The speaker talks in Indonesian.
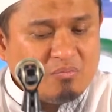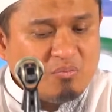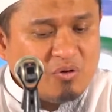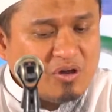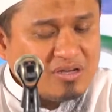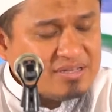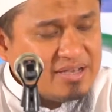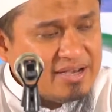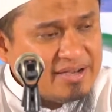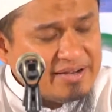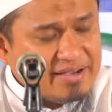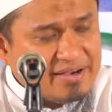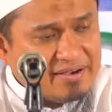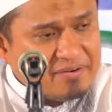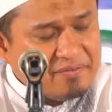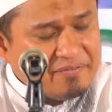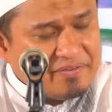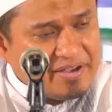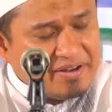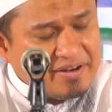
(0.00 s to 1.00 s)
Puasa hari
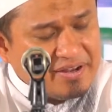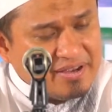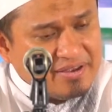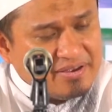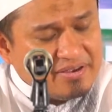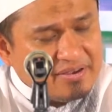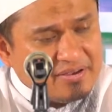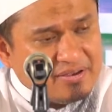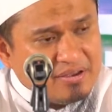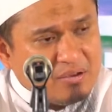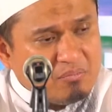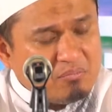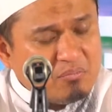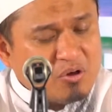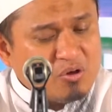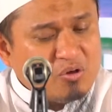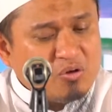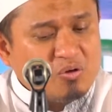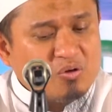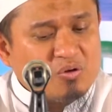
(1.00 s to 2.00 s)
Arafah ini
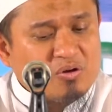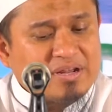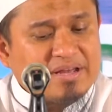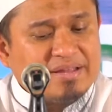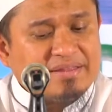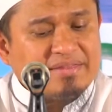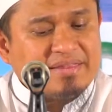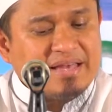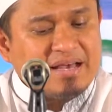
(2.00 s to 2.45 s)
menggugurkan